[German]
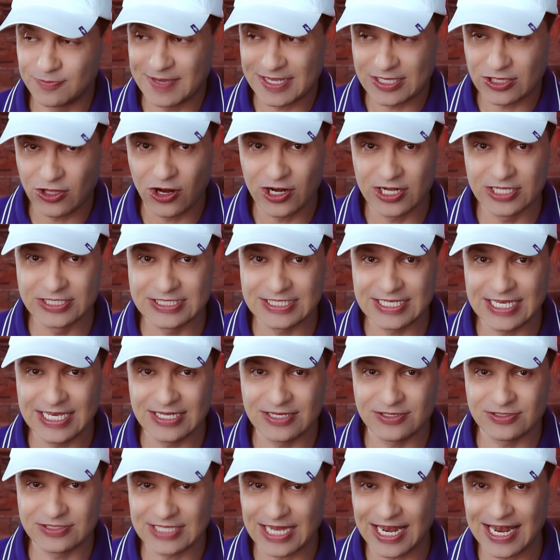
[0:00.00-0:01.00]
zu McDonalds
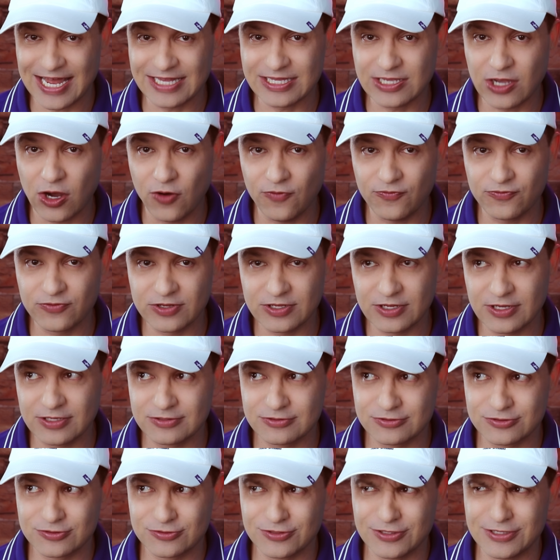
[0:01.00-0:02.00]
gehen und Salat kaufen und
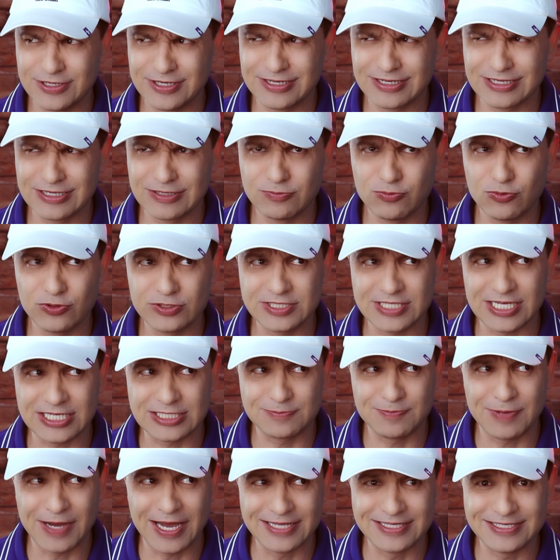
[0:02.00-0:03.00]
dann zu einer
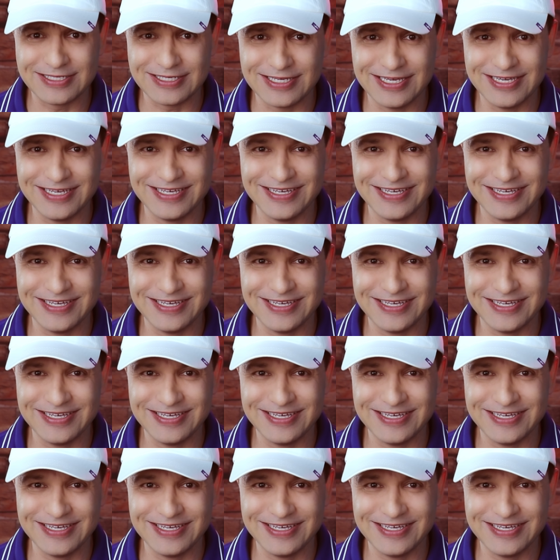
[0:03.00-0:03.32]
Geburtstagsparty